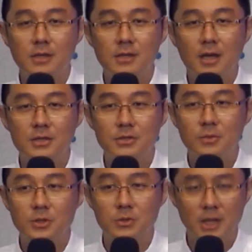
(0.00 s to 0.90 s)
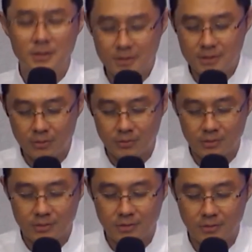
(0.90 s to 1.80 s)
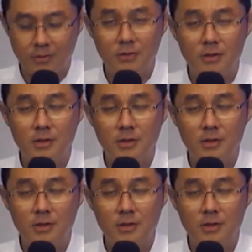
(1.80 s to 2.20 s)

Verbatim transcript: 它是会有成效的啊。